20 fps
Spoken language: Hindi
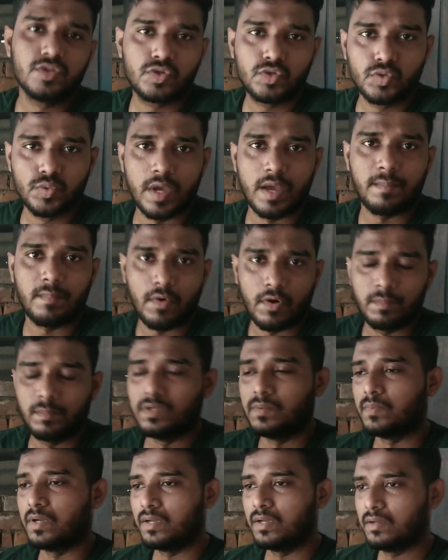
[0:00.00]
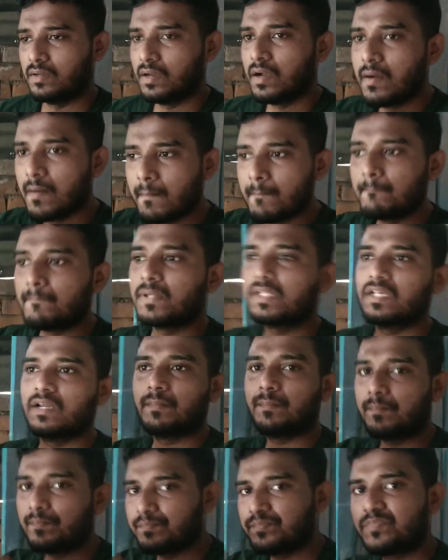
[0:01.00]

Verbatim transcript: इशू है प्रॉब्लम है मतलब